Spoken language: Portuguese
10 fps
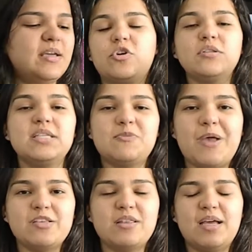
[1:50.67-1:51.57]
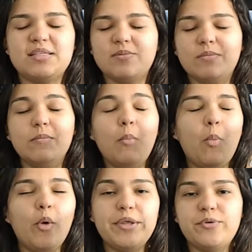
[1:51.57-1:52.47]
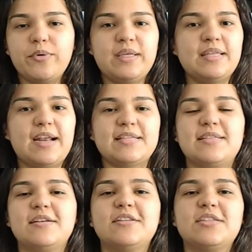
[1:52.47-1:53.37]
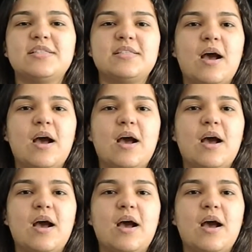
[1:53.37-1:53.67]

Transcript: todos esses personagens são muito interessantes,